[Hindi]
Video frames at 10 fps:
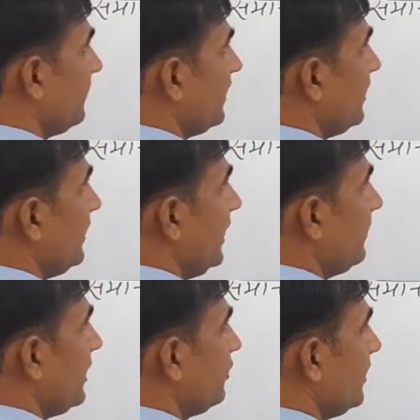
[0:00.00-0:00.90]
नंबर एक
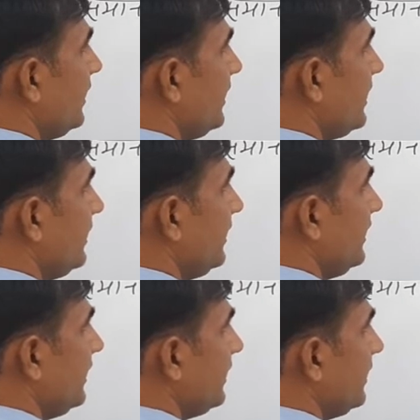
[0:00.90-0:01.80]
बात तो हमें ये ध्यान देनी
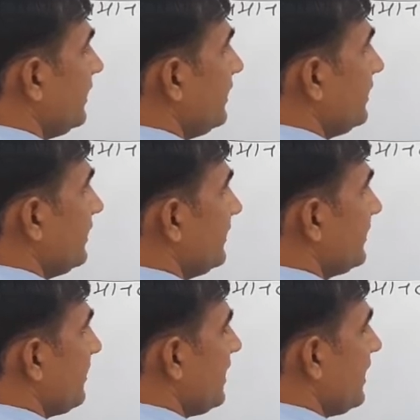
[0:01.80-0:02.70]
है कि
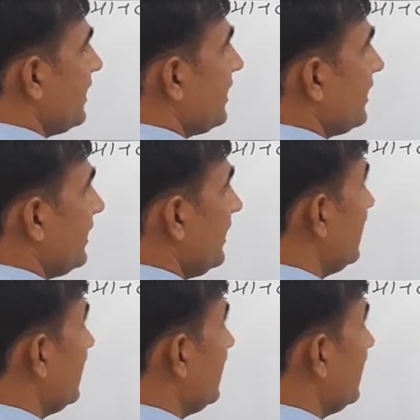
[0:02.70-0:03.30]
समानता के